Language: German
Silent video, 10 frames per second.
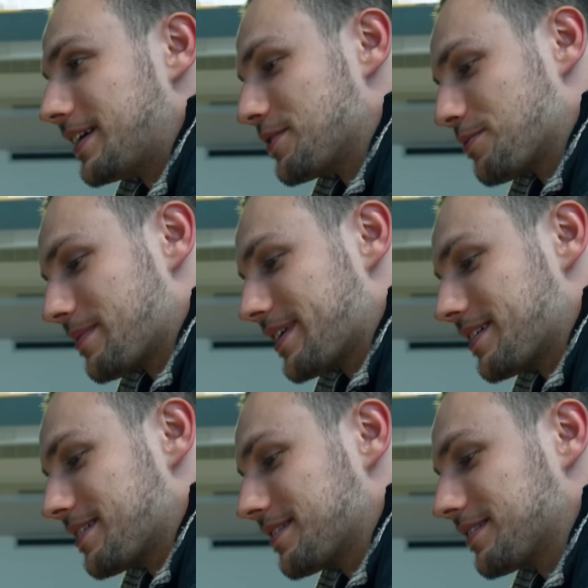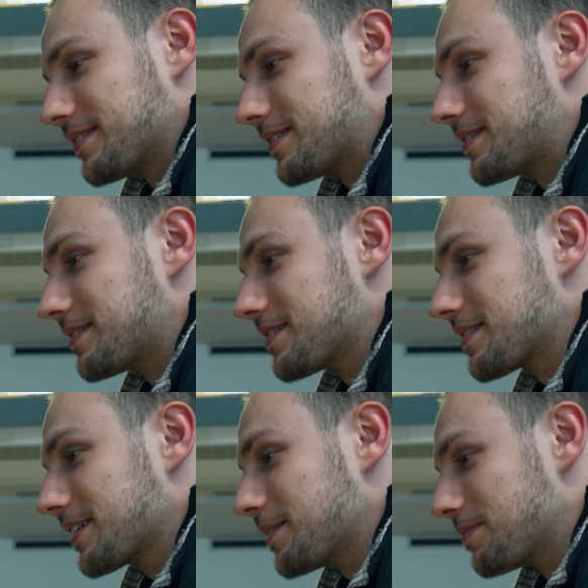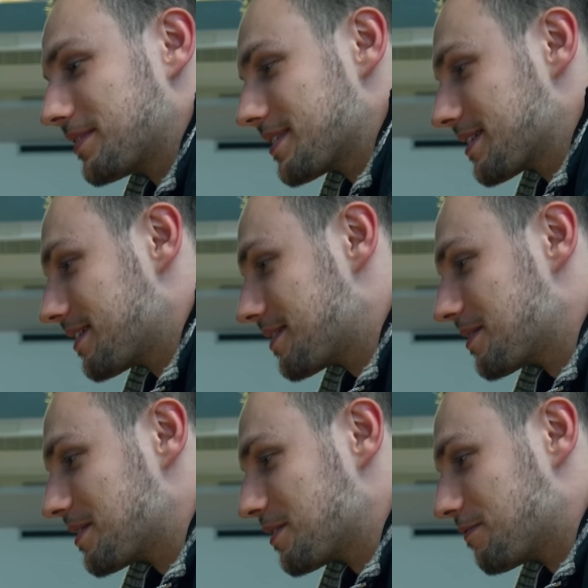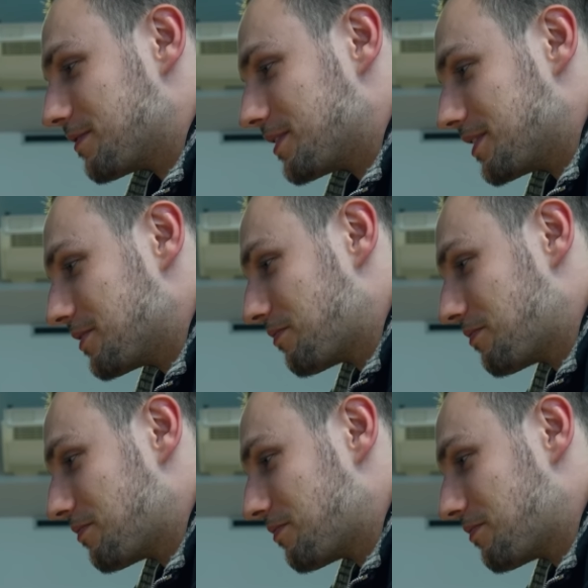Also mein äh, Skript ist jetzt nicht wie